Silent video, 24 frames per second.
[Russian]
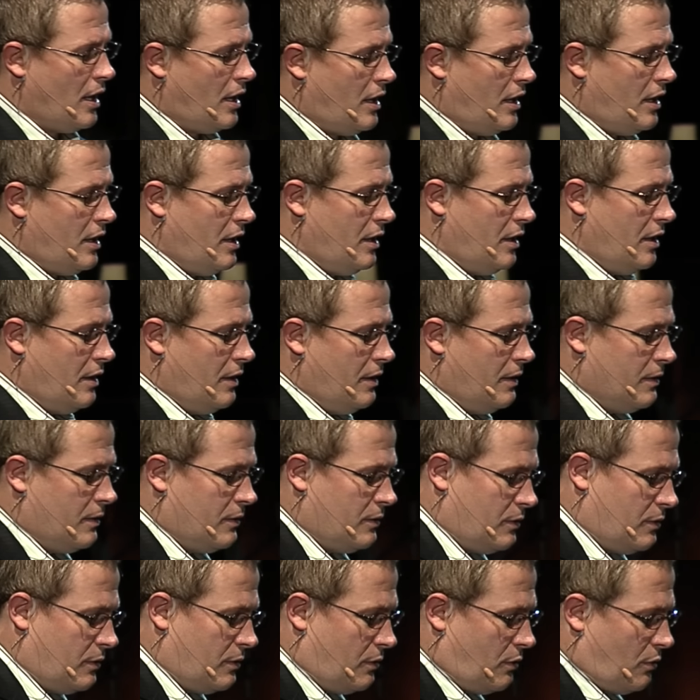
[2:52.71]
И
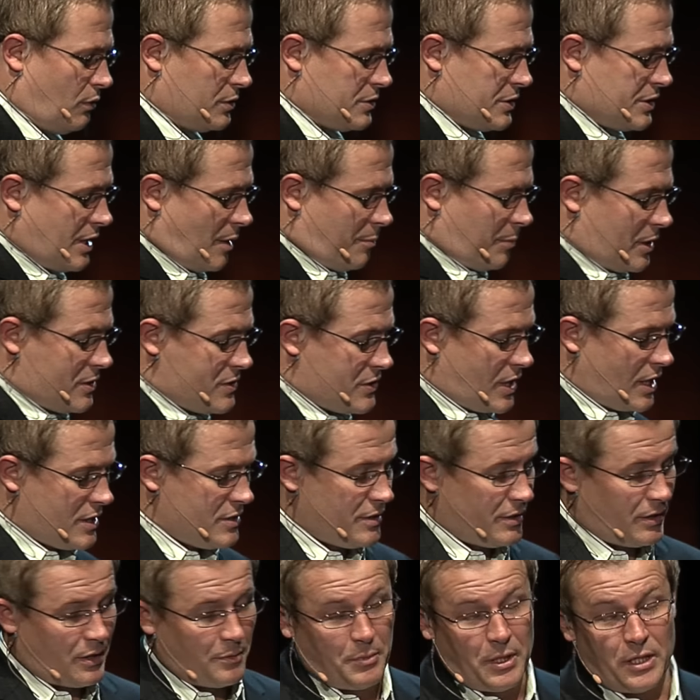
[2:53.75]
он сам
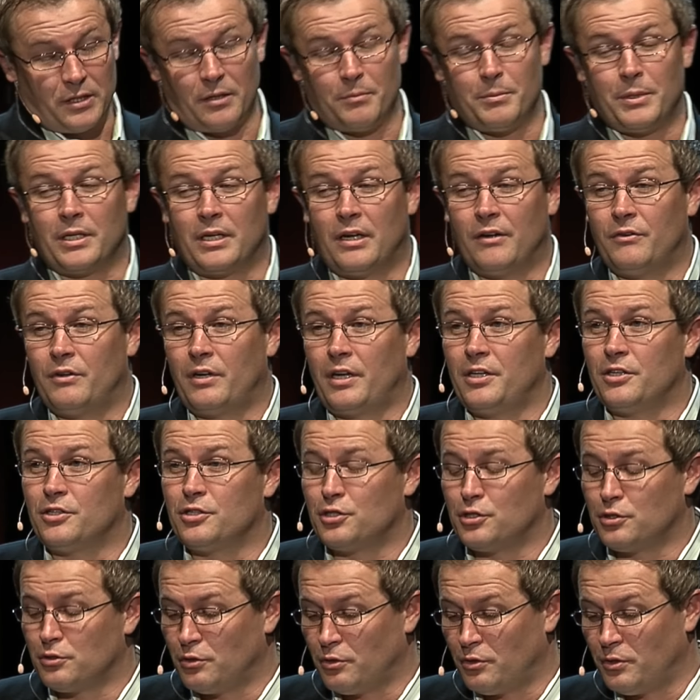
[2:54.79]
рассказывает об этом и говорит,
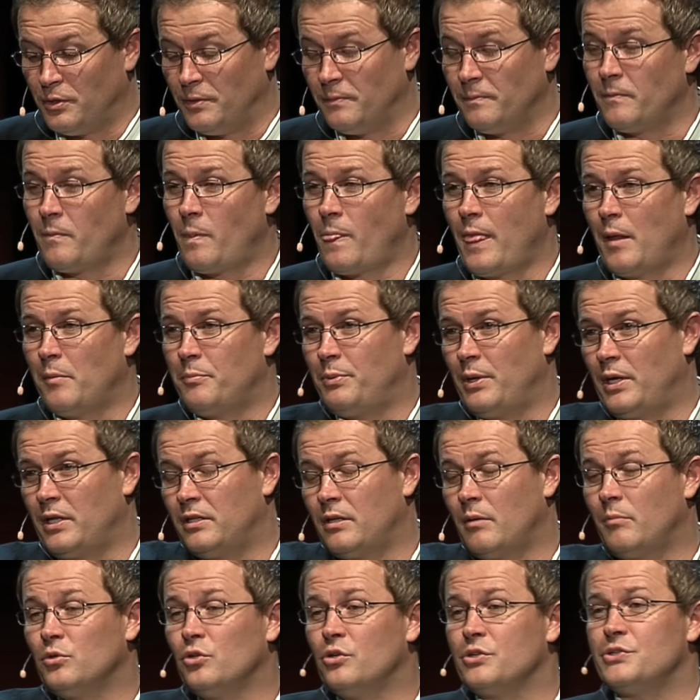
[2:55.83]
что
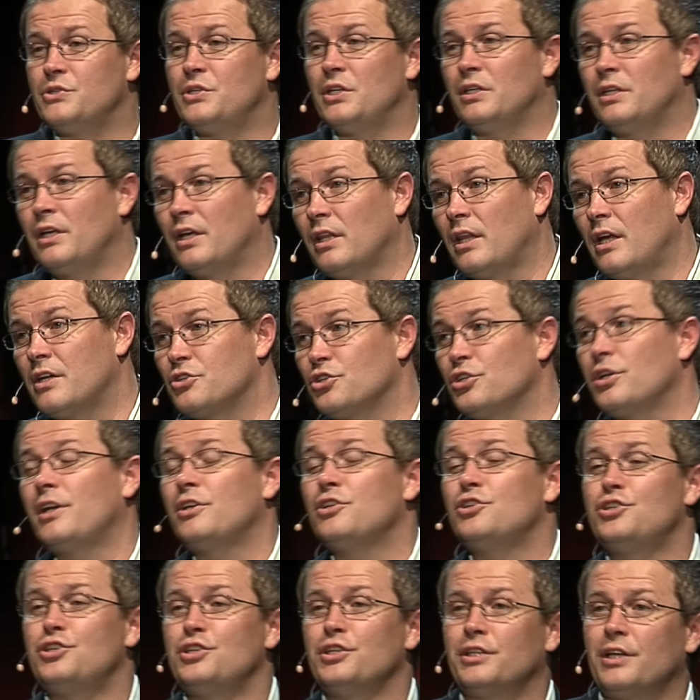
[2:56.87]
передо мной сидела
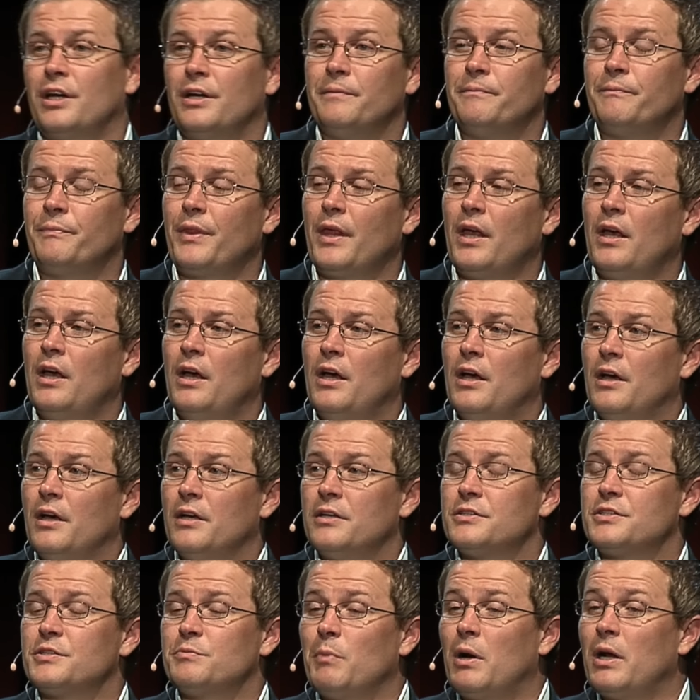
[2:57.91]
женщина
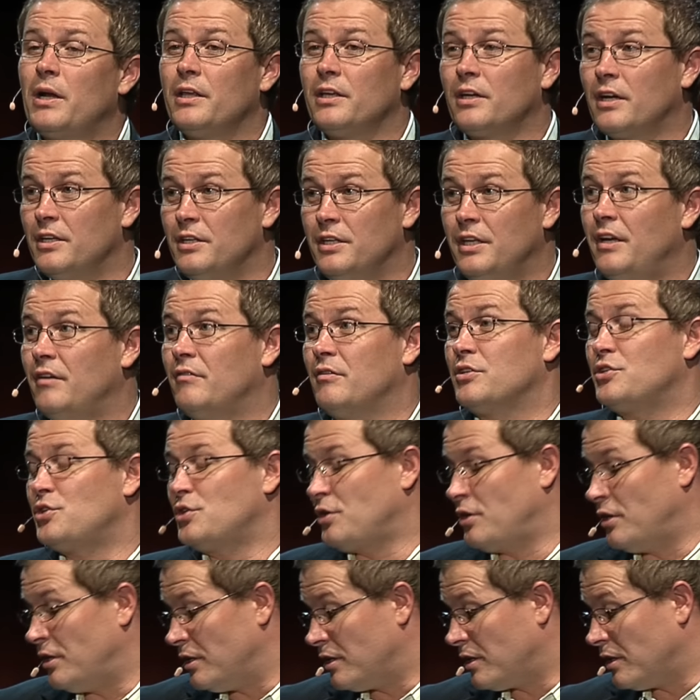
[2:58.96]
с маленькой
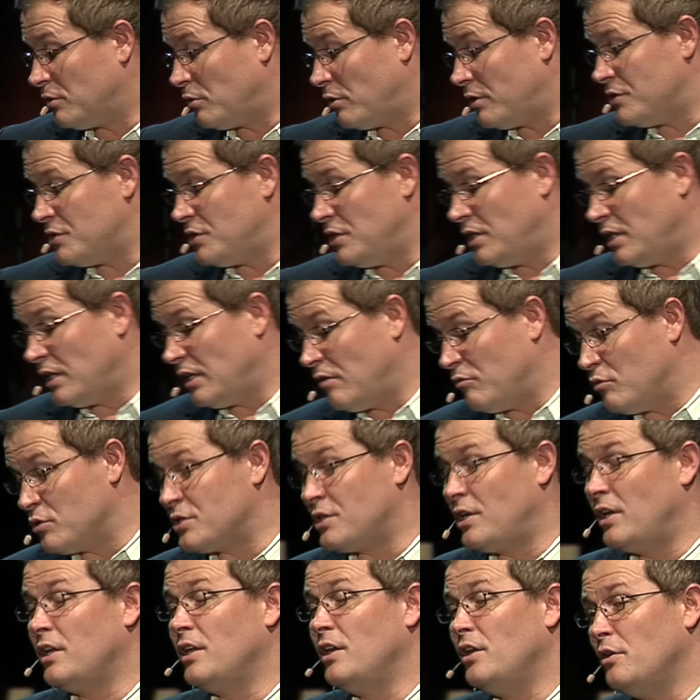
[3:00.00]
девочкой, которая сидела
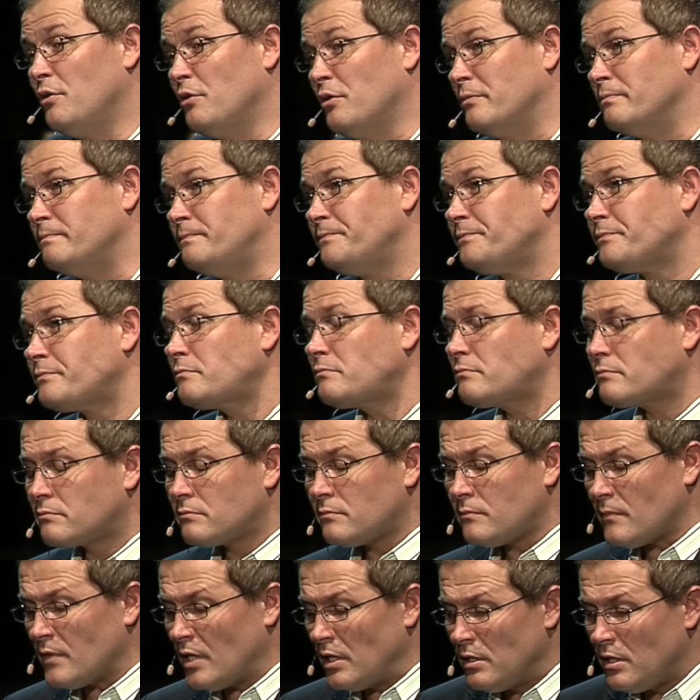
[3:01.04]
возле нее –
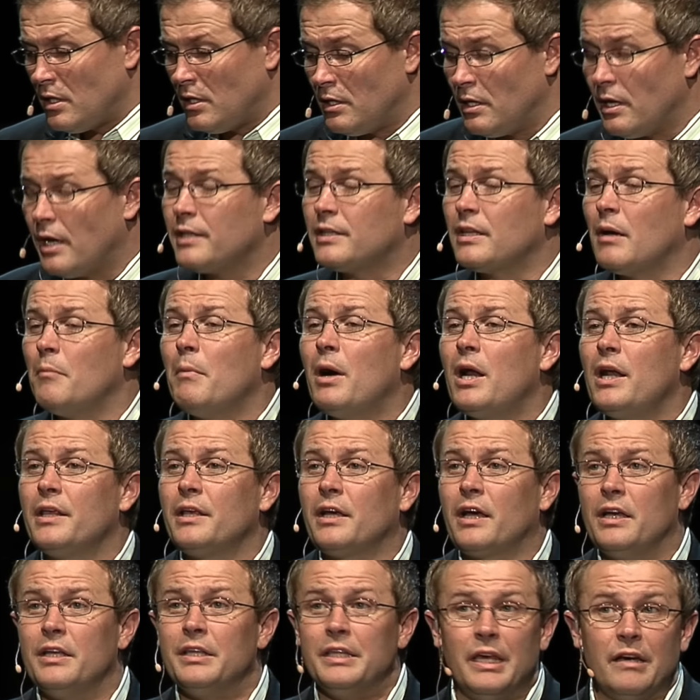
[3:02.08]
и эта
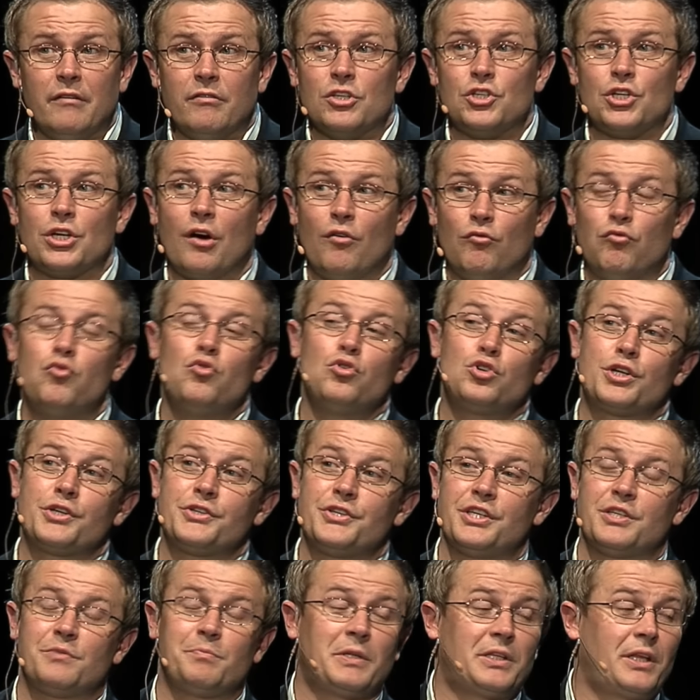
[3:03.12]
маленькая девочка в
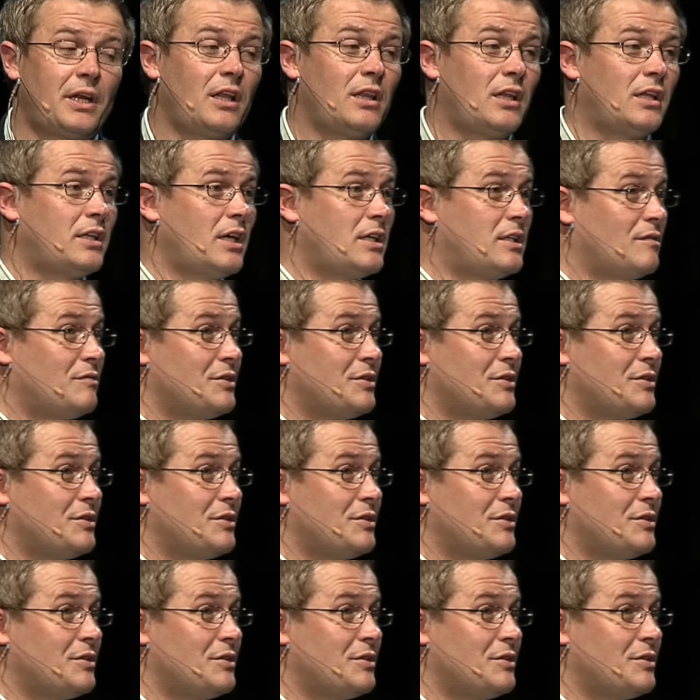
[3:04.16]
ужасе смотрела на